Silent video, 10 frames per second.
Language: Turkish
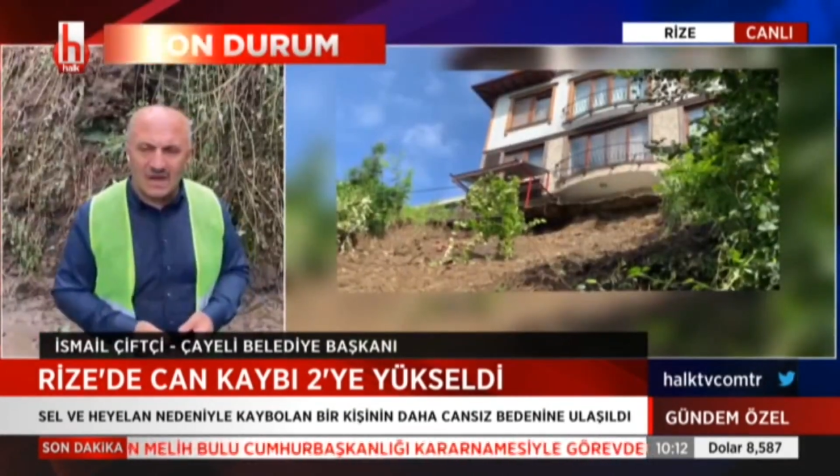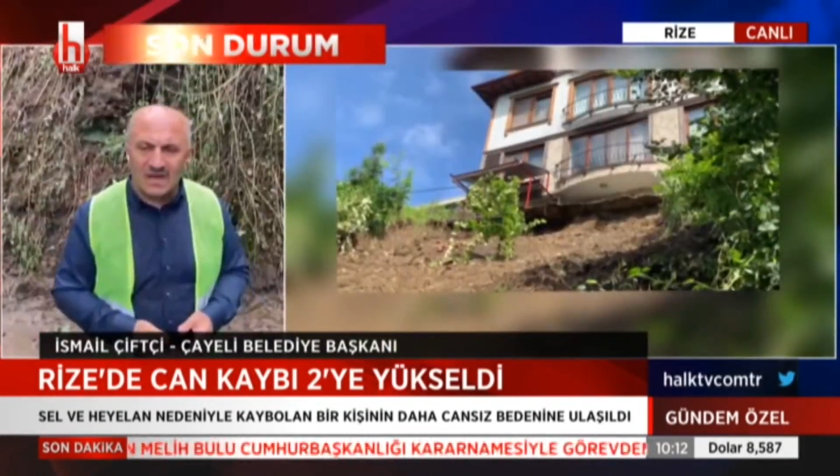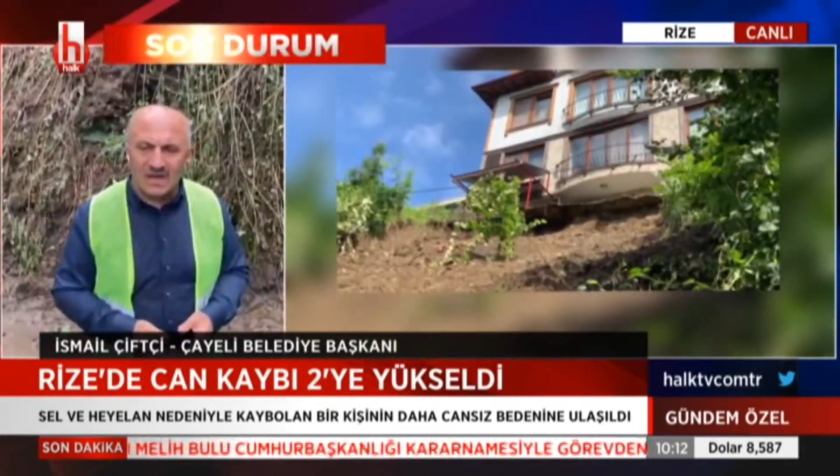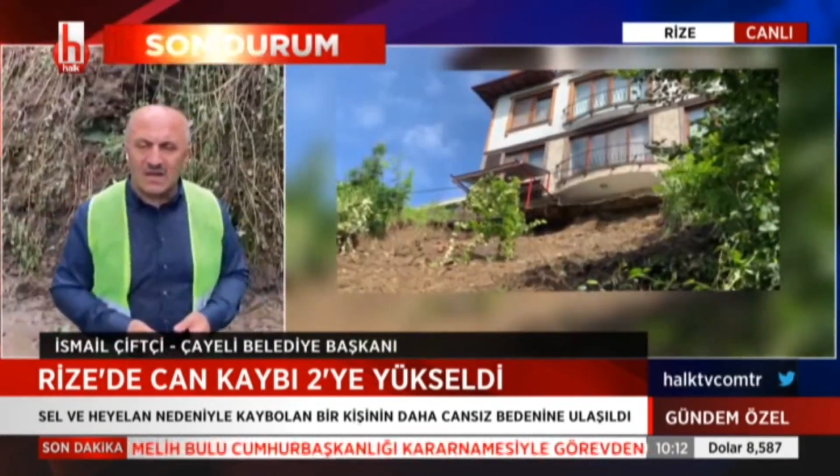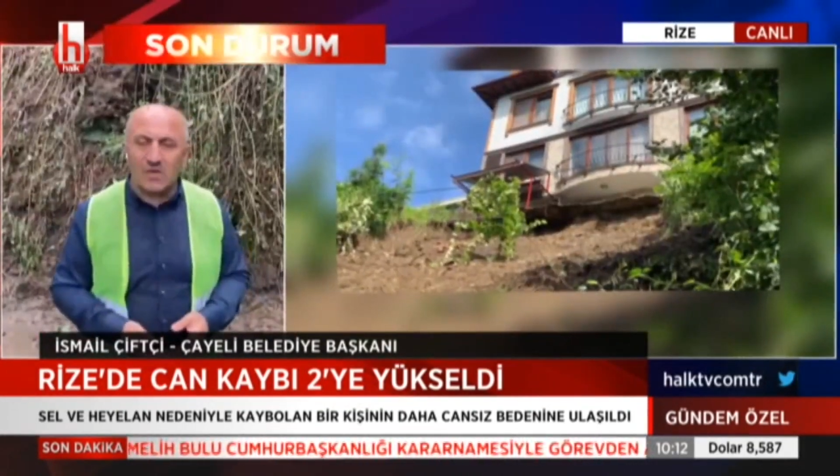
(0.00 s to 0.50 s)

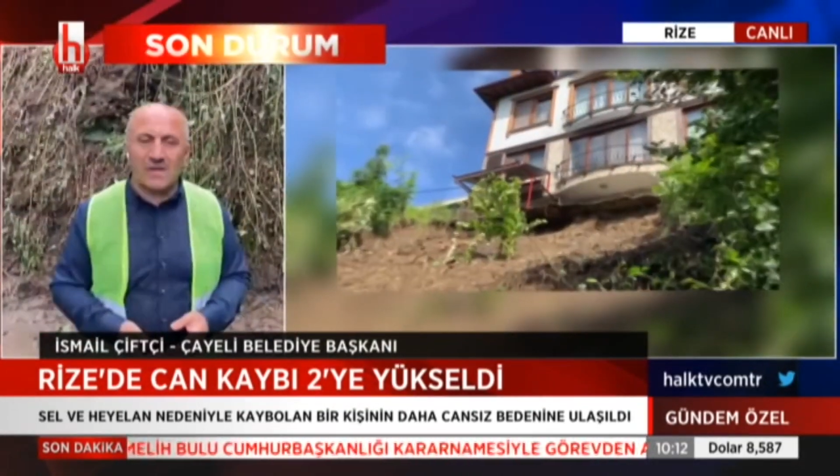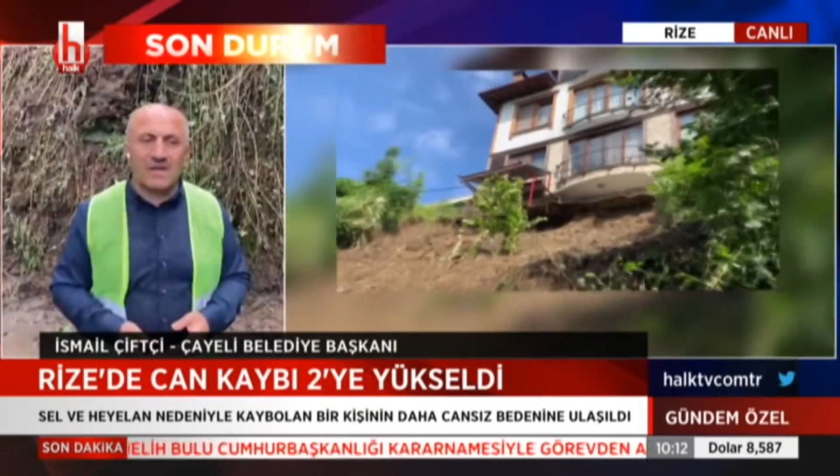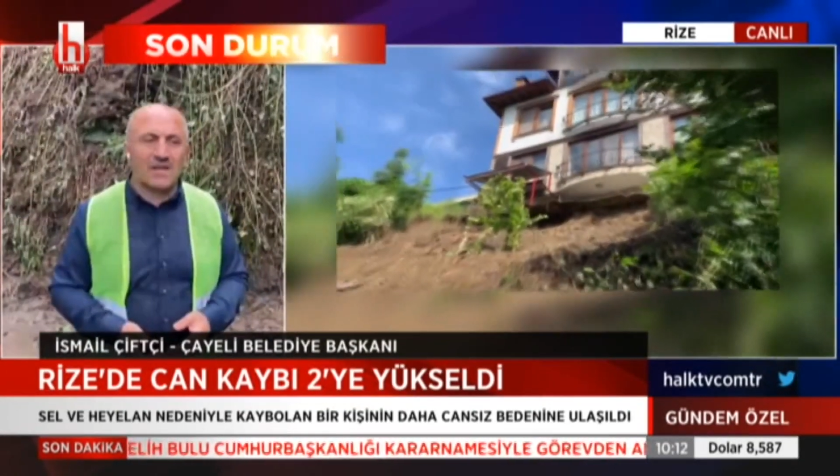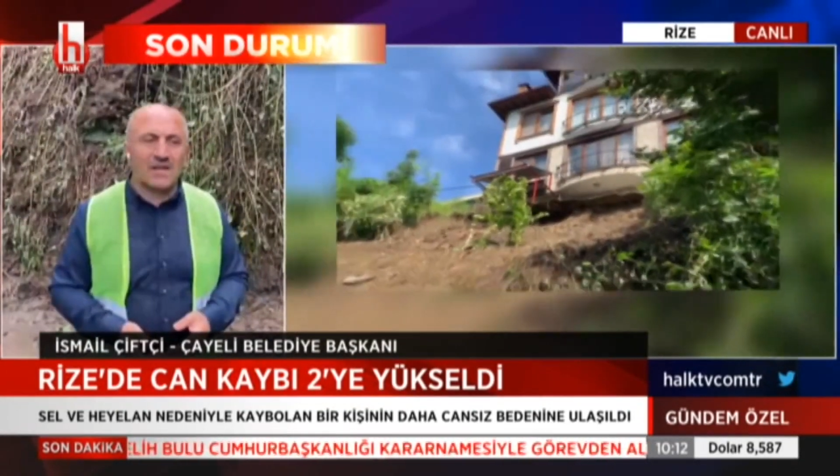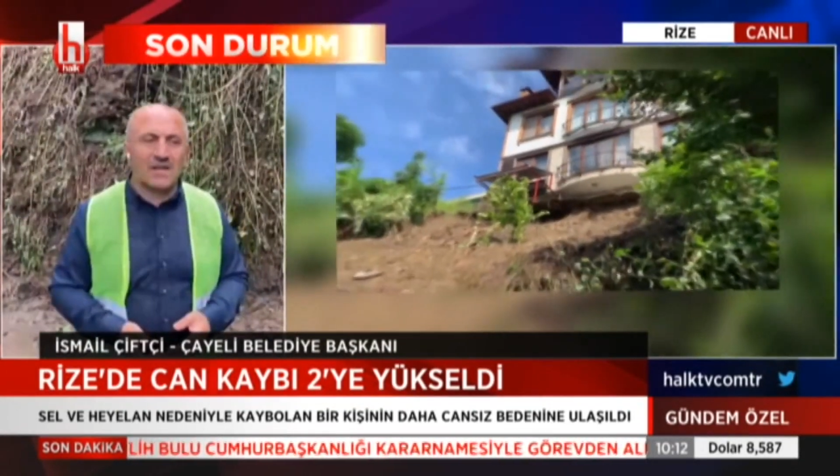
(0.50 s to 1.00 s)
hasarlar var.
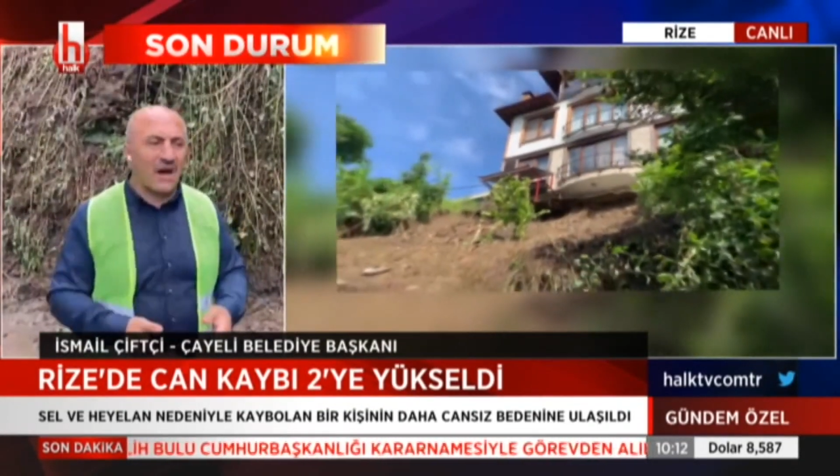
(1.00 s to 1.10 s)
Özellikle